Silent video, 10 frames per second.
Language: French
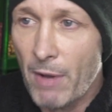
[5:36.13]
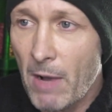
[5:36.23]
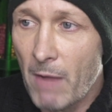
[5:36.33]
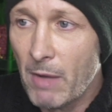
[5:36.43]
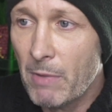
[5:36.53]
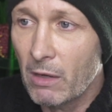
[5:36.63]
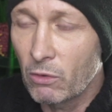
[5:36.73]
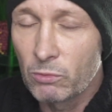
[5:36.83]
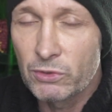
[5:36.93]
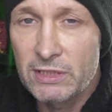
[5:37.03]
baba, baba, en
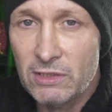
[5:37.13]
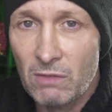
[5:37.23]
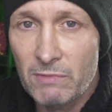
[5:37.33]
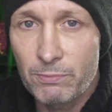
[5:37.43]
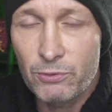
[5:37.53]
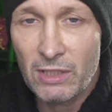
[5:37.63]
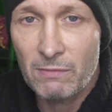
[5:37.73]
me disant mais putain,